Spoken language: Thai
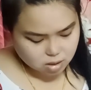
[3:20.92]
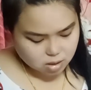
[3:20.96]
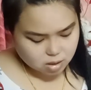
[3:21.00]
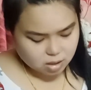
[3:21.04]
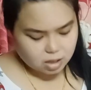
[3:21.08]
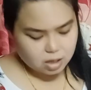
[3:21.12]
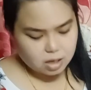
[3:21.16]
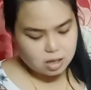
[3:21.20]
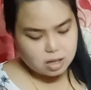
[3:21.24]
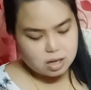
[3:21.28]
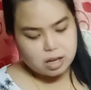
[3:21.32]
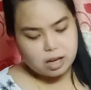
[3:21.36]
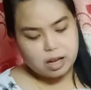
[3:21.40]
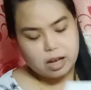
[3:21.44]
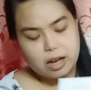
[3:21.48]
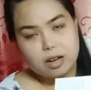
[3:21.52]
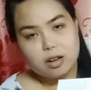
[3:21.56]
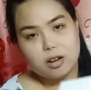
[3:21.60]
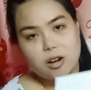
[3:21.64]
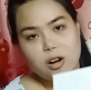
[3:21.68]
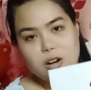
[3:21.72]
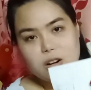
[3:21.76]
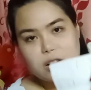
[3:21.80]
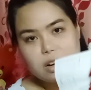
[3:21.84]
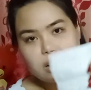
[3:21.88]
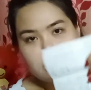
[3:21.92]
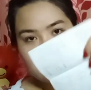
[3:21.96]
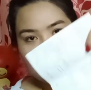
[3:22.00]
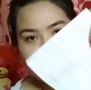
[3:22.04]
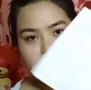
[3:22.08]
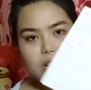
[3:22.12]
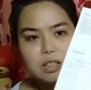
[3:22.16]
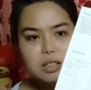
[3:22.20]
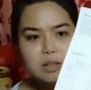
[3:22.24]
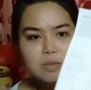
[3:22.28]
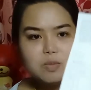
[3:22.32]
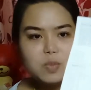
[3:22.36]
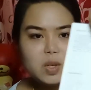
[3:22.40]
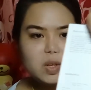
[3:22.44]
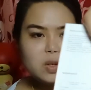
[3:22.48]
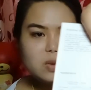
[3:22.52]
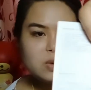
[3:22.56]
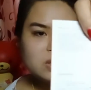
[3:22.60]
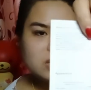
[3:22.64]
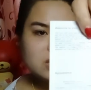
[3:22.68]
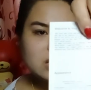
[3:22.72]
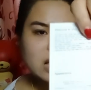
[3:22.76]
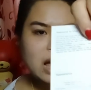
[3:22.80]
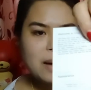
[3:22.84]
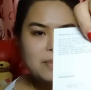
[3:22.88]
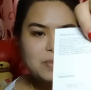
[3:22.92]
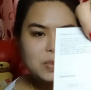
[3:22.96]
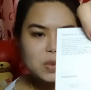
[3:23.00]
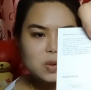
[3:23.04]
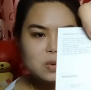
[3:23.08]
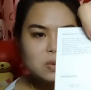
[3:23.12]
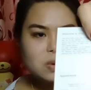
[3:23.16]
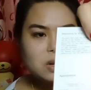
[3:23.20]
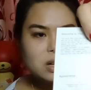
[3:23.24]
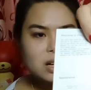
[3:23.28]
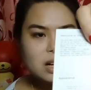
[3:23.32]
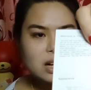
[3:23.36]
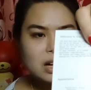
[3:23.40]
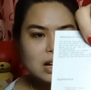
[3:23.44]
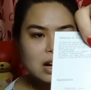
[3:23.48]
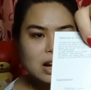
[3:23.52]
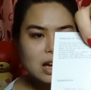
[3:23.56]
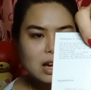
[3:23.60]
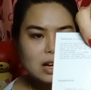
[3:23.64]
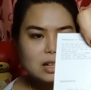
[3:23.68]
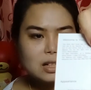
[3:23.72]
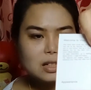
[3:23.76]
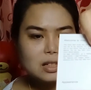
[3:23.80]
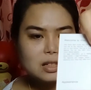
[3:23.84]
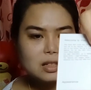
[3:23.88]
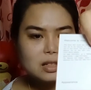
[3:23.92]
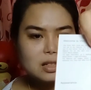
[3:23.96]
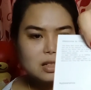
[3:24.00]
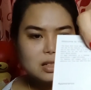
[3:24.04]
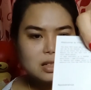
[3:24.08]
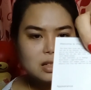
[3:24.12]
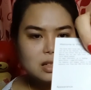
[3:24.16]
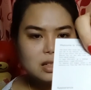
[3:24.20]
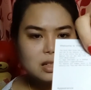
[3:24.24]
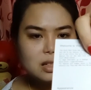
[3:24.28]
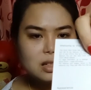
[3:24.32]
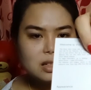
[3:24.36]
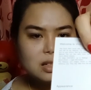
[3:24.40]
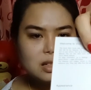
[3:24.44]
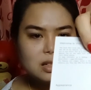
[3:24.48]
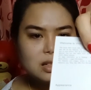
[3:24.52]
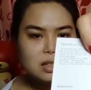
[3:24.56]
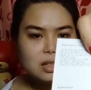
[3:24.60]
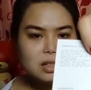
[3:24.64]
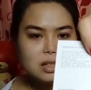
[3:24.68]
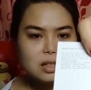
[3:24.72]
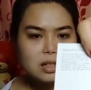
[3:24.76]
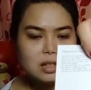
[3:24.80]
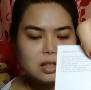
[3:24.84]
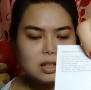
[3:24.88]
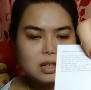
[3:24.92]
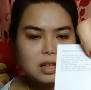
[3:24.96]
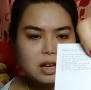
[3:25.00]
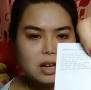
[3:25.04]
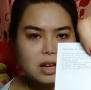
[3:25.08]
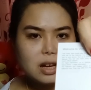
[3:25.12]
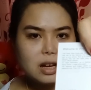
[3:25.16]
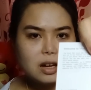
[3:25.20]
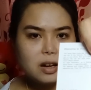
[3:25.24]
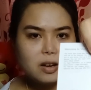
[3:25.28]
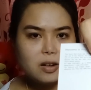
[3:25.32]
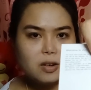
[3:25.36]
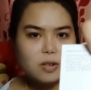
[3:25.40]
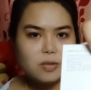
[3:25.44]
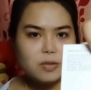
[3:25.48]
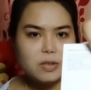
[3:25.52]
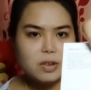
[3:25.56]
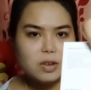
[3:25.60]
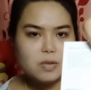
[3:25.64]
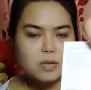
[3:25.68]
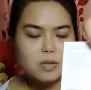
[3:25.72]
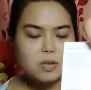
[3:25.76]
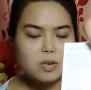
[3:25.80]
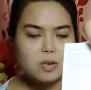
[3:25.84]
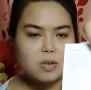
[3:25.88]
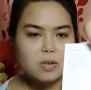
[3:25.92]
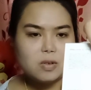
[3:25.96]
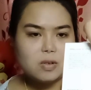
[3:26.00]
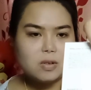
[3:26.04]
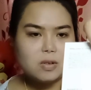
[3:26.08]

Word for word: นี่นะคะกล้องเขาก็จะมีอยู่สามตัวด้านหลังนะคะของ Vivo